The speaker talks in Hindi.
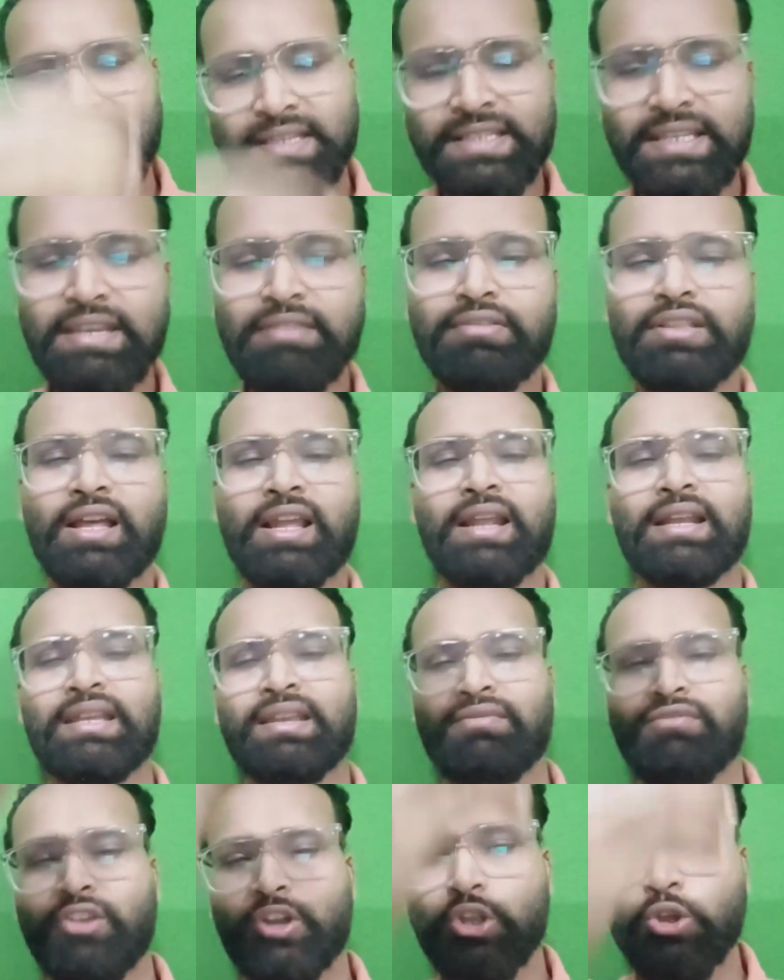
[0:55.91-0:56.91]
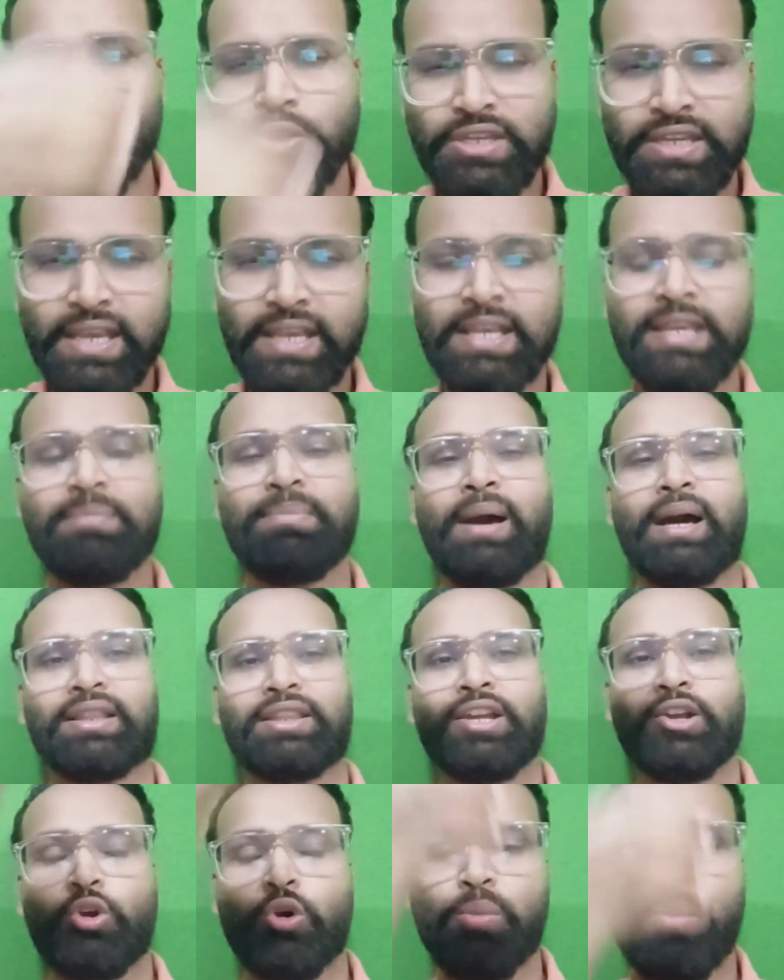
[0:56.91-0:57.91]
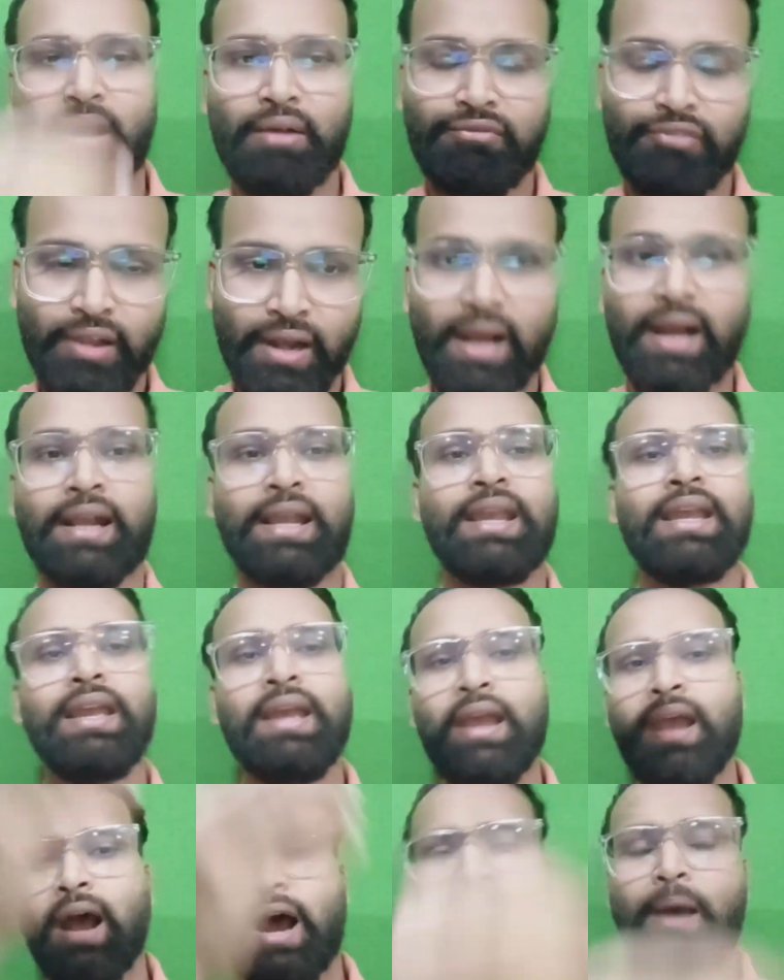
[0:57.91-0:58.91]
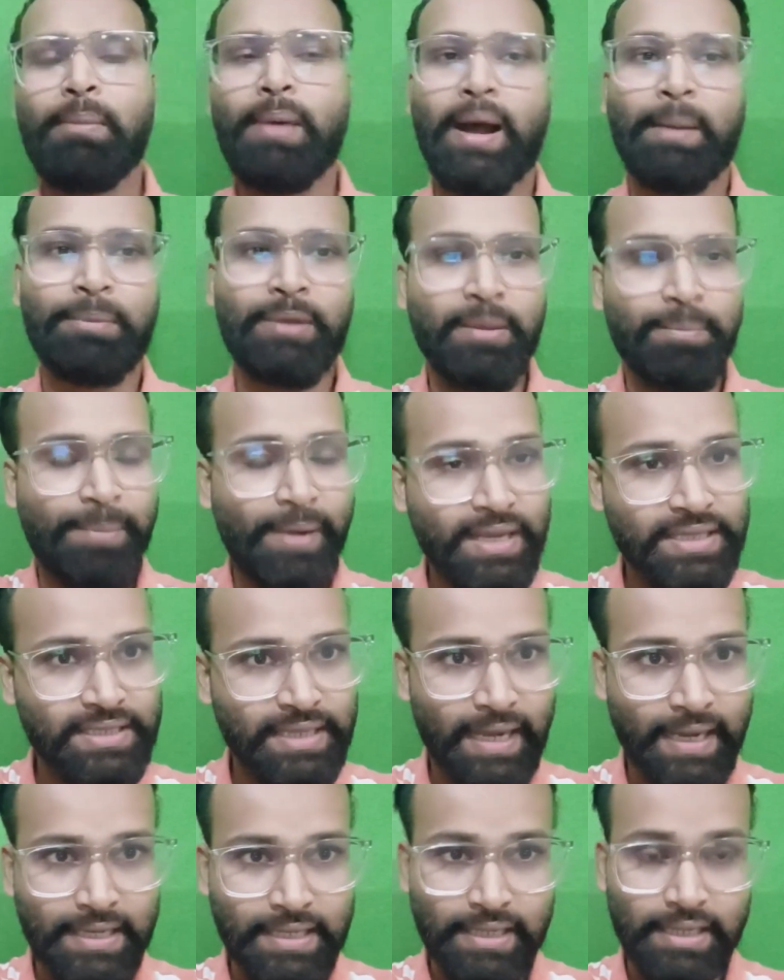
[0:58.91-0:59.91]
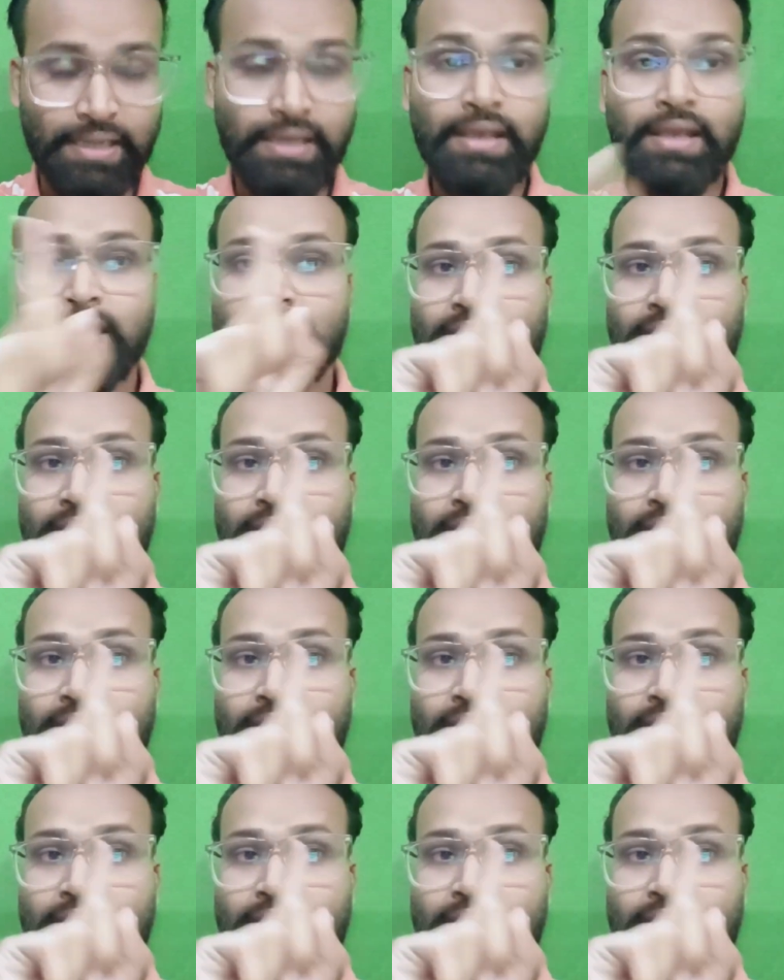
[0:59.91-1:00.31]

इसी तरह की वीडियो ये ही बातें घुमा फिरा के अब आपके पास आएंगी